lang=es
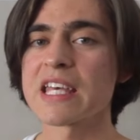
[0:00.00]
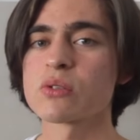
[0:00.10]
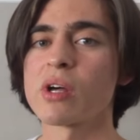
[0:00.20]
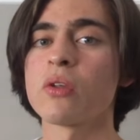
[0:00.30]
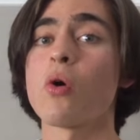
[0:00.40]
es
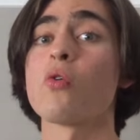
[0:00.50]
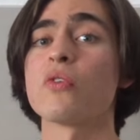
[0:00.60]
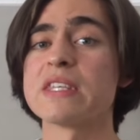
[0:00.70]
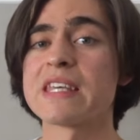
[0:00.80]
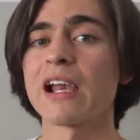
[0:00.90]
cuando
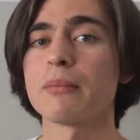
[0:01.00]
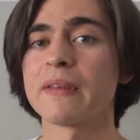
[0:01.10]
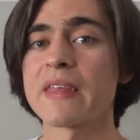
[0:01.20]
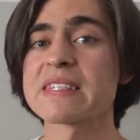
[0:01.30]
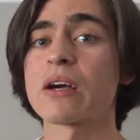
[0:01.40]

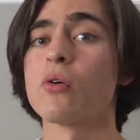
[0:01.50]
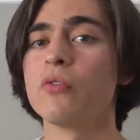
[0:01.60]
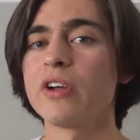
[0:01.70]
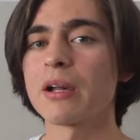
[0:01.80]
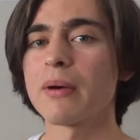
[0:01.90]
oficialmente se
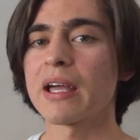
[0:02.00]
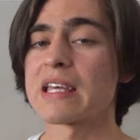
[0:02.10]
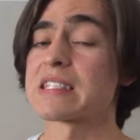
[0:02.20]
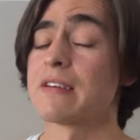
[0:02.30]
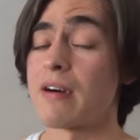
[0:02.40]
confirma
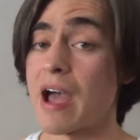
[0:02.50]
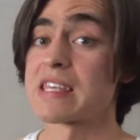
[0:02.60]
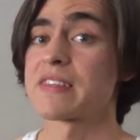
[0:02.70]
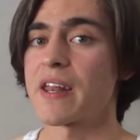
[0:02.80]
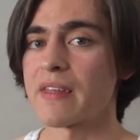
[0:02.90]
que se va a
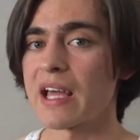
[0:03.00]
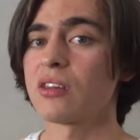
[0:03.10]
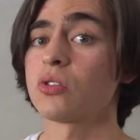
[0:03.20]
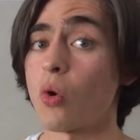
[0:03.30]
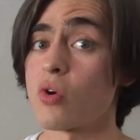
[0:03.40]
estrenar
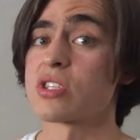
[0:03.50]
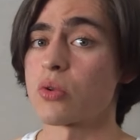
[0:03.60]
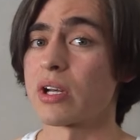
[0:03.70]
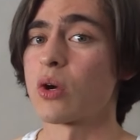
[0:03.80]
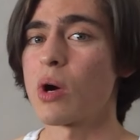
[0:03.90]
Toy
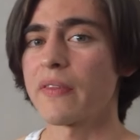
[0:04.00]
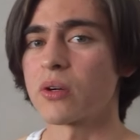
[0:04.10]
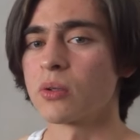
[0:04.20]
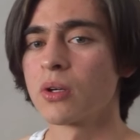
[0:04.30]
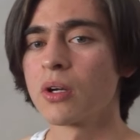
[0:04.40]
Story 4.